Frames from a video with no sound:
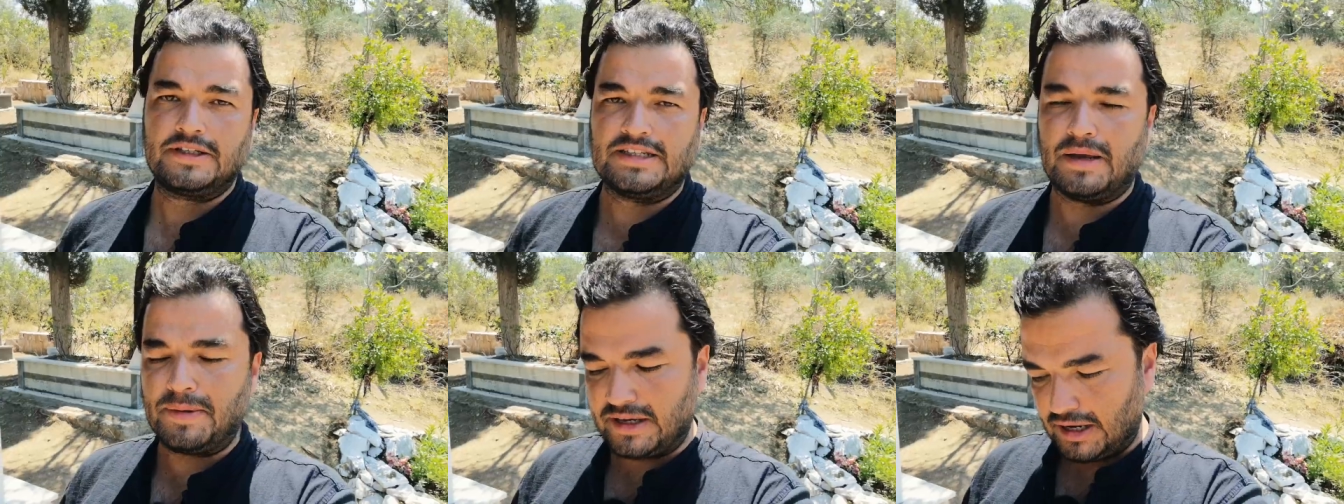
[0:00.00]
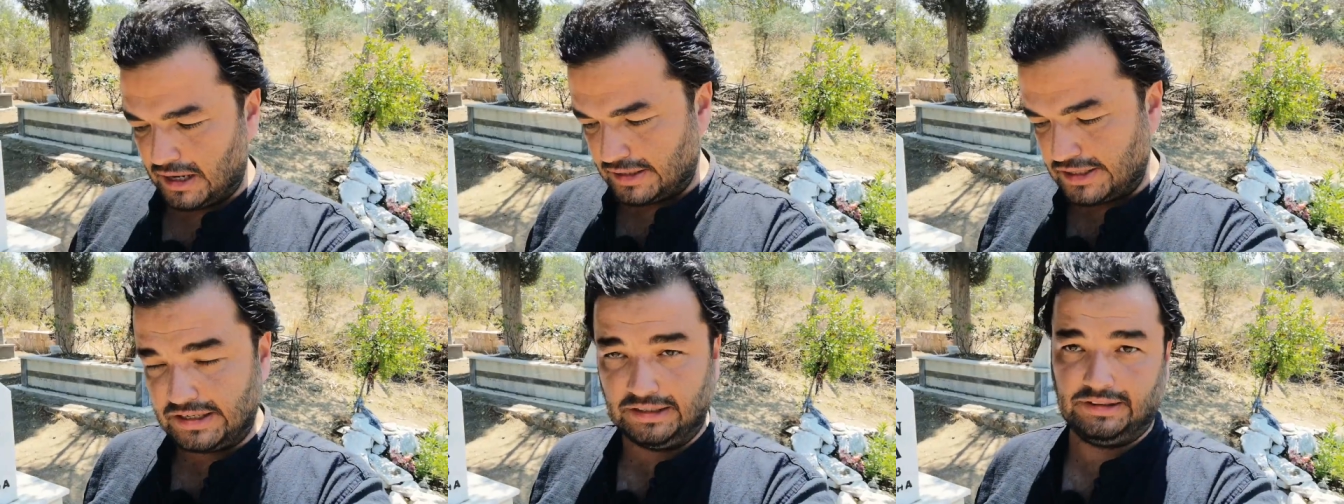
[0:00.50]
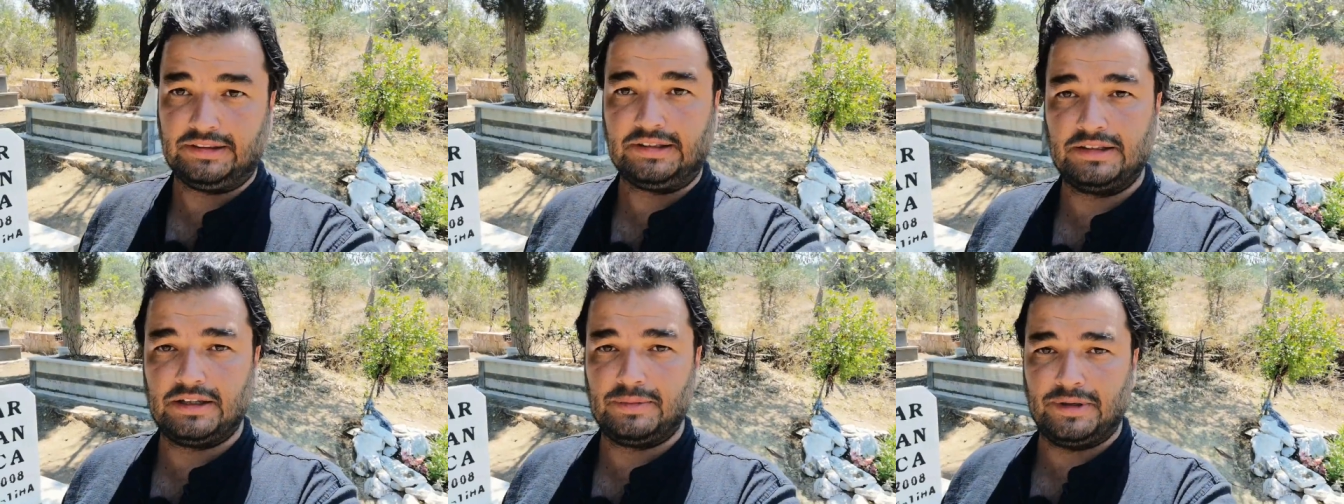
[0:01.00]
Deminki arkadaşın
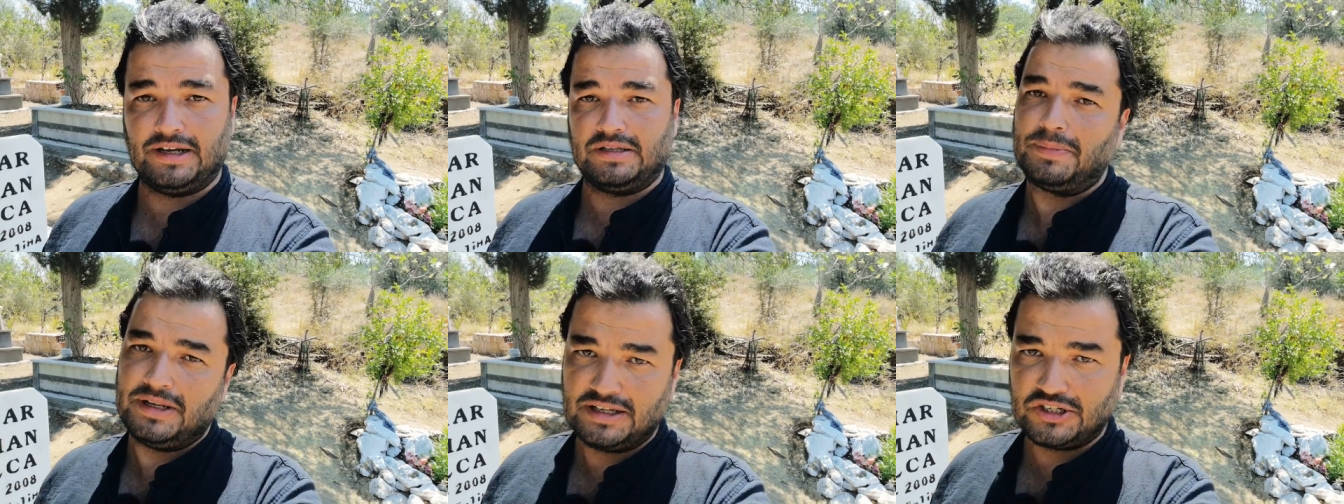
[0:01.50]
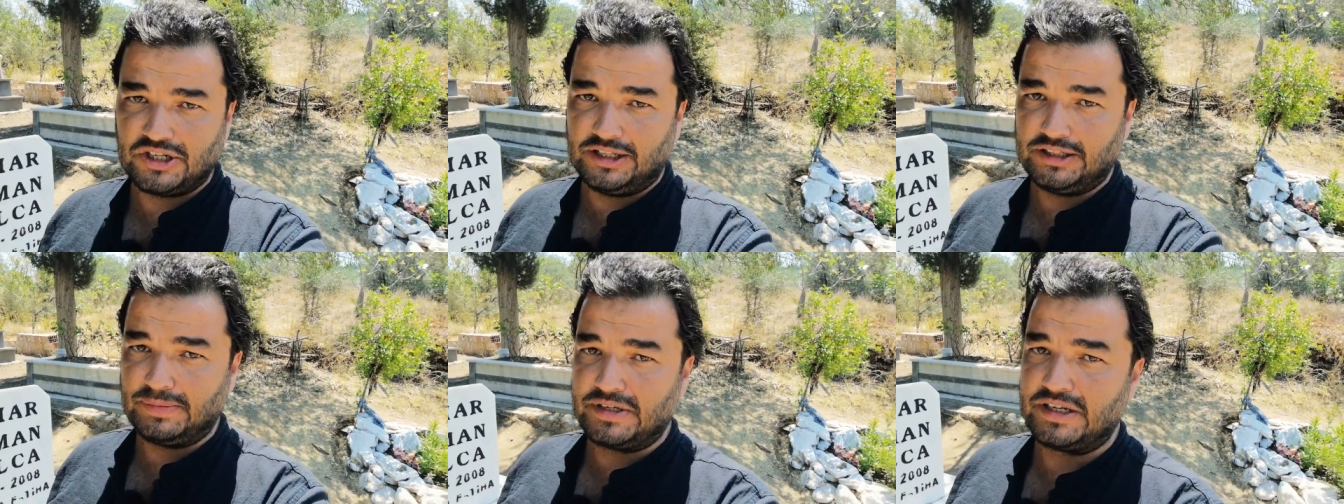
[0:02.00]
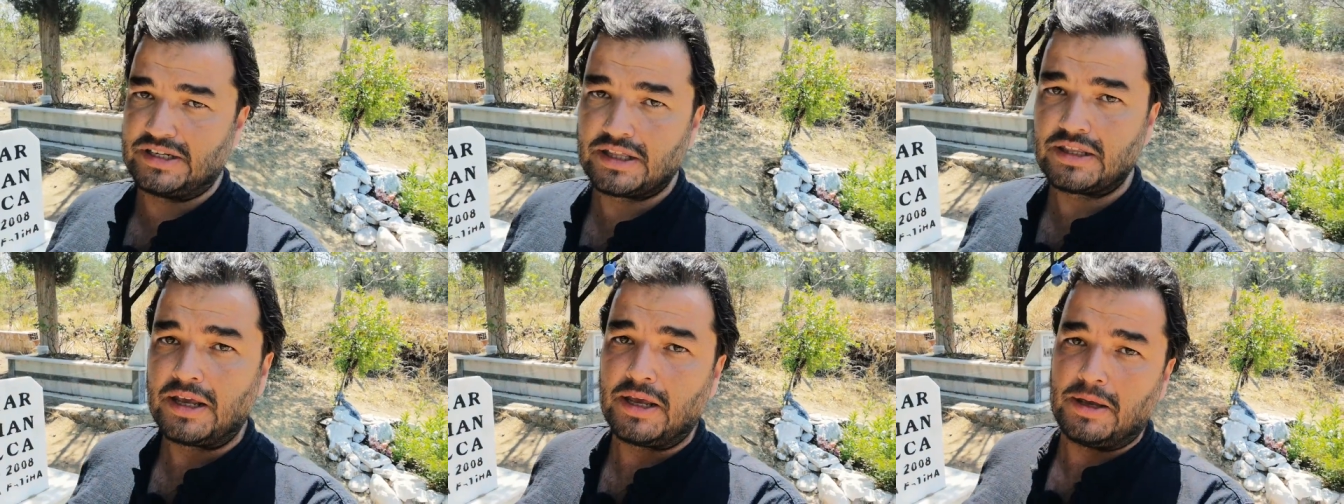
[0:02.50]
anlattıklarından biraz da bilgi çaldım
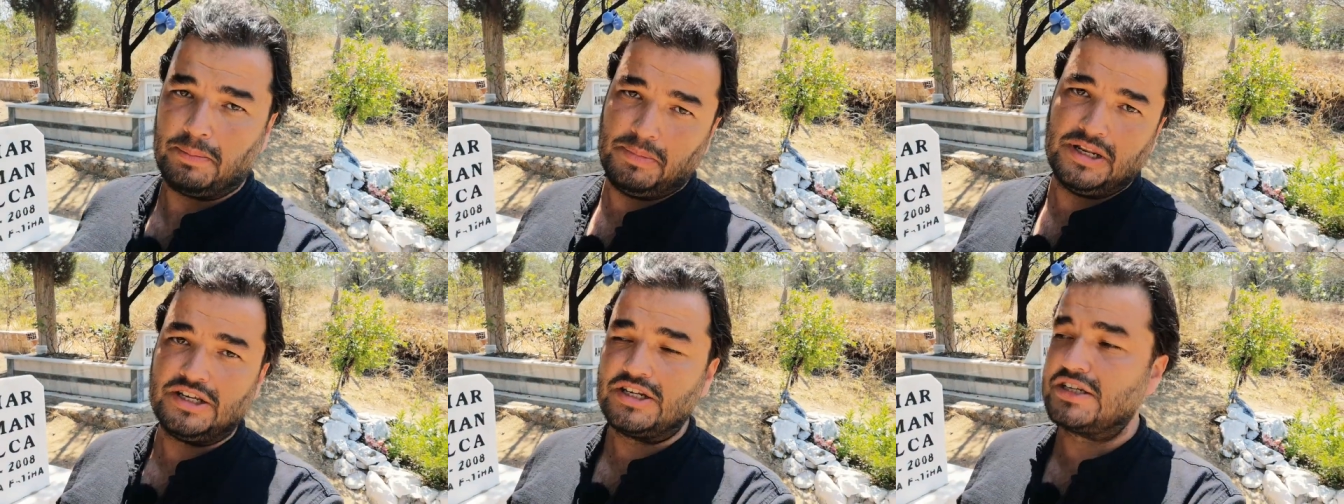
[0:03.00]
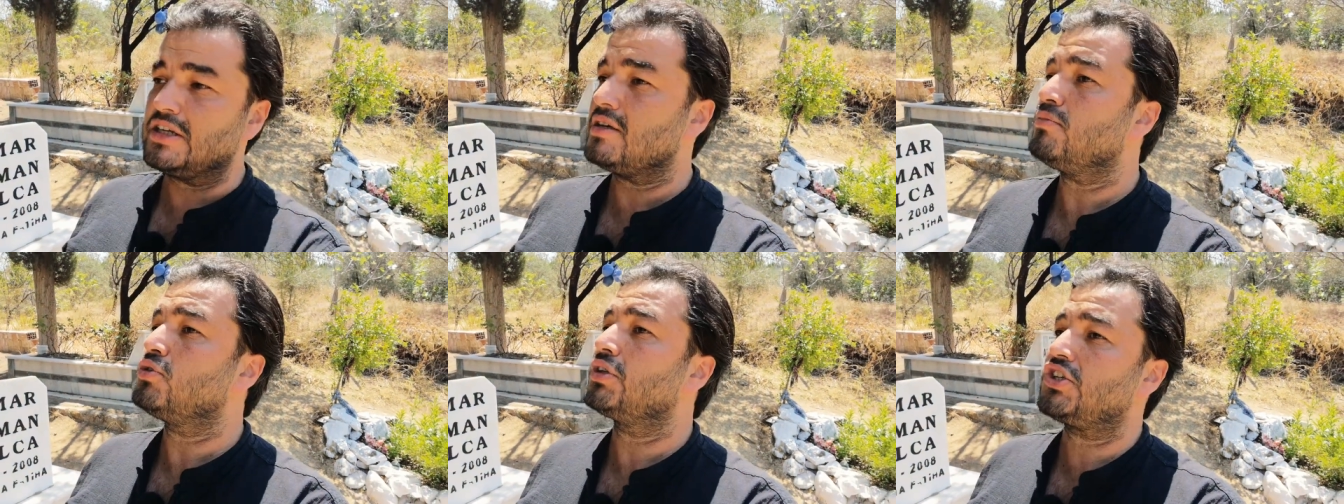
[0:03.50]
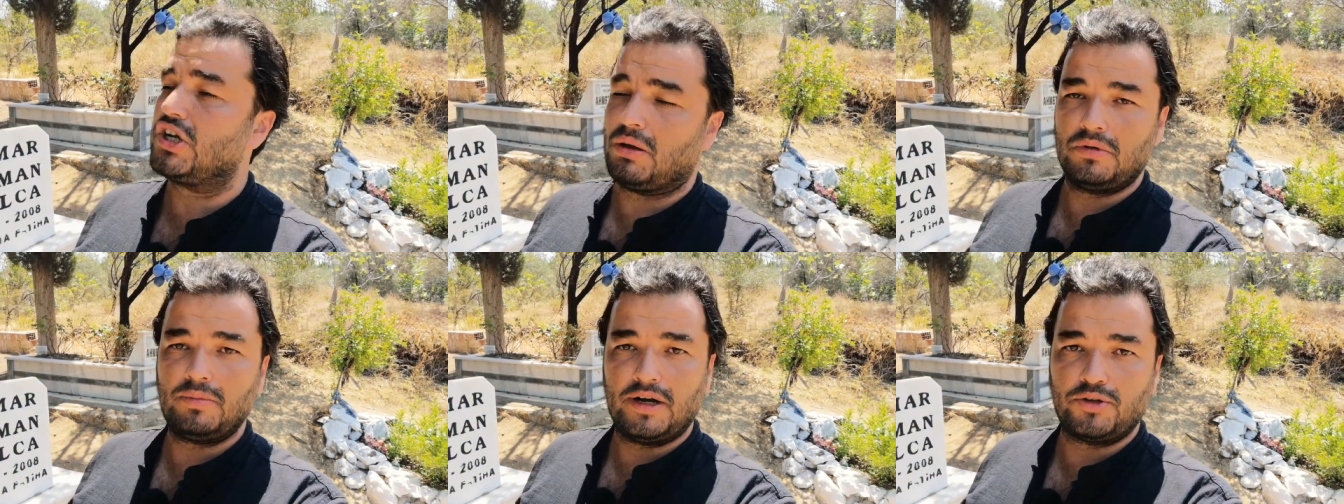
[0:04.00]
sizden. Birincisi burada
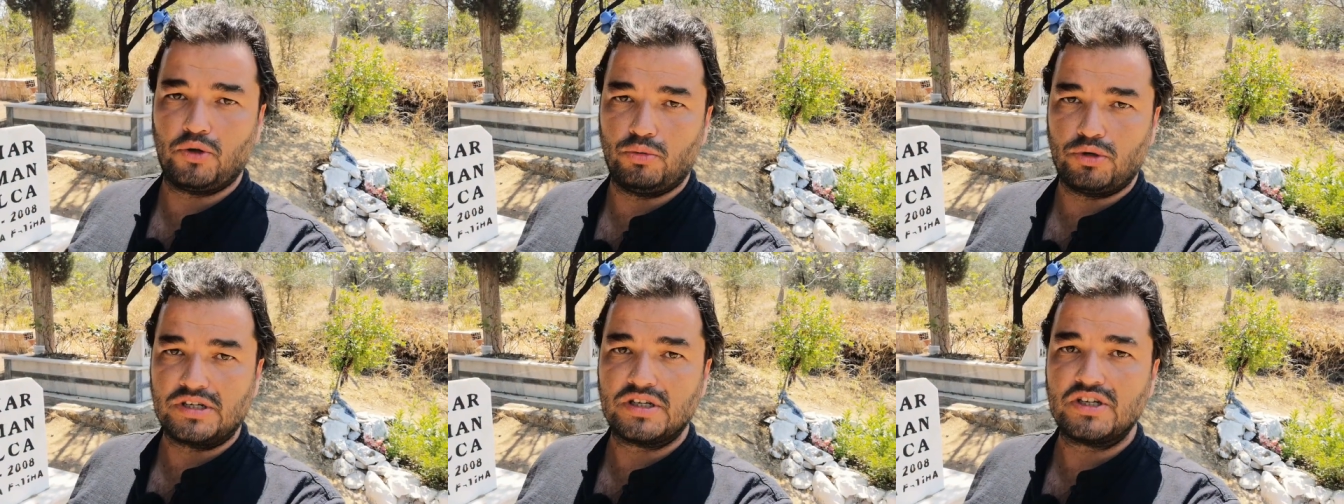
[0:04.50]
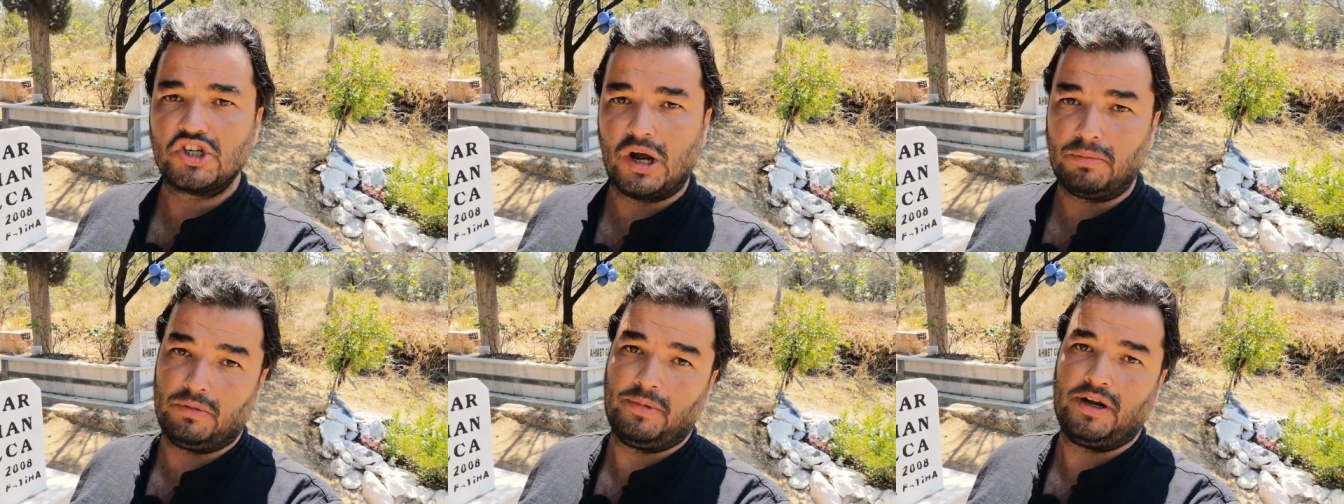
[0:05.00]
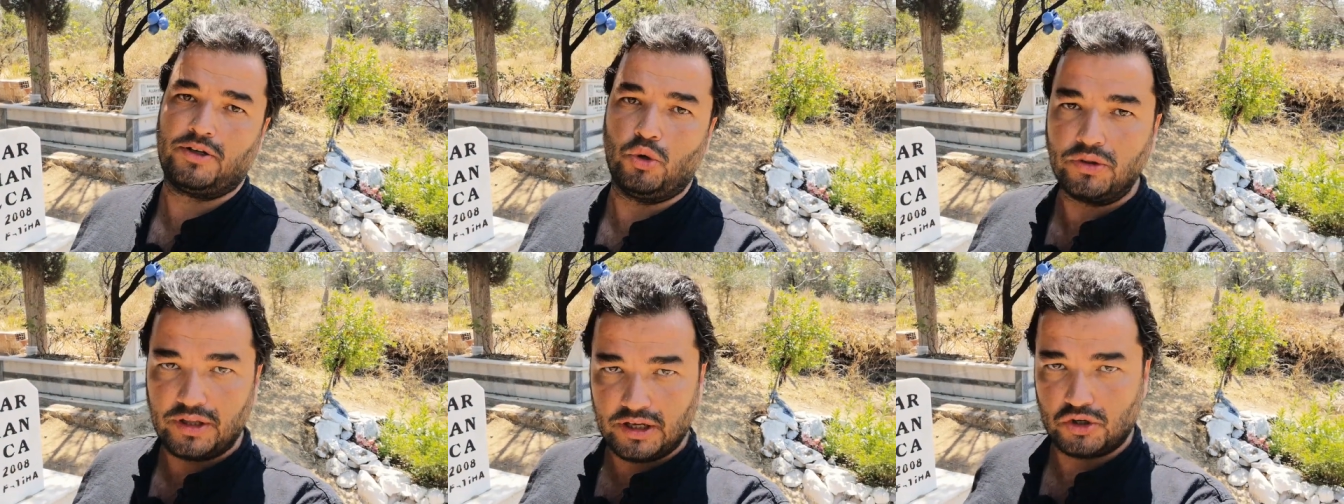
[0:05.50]
Çamlıbel Köyü burası. Çamlıbel
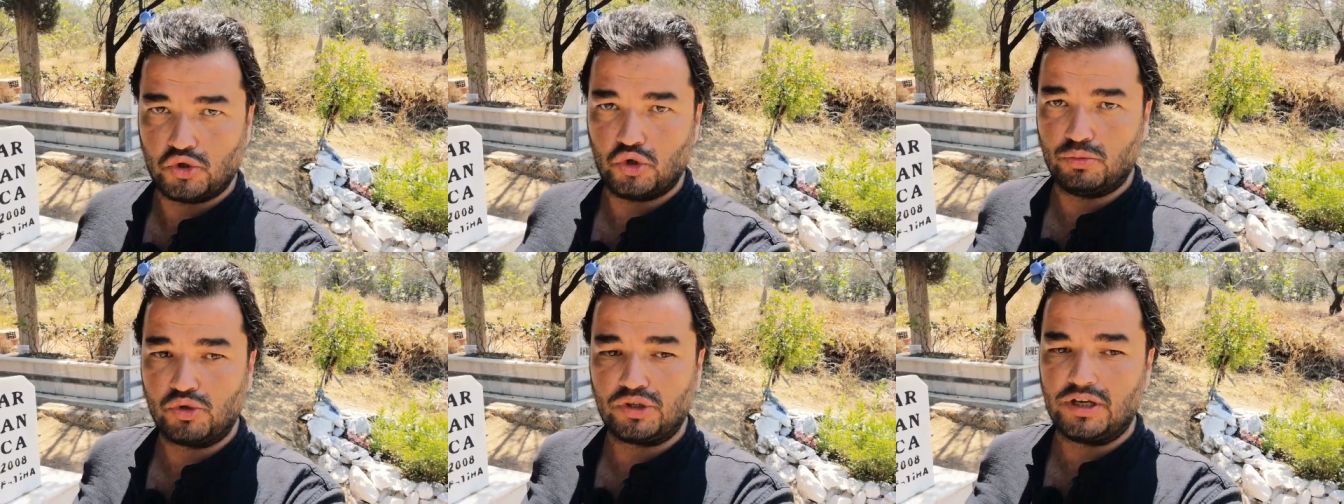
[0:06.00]
Köyü'nde yaşıyormuş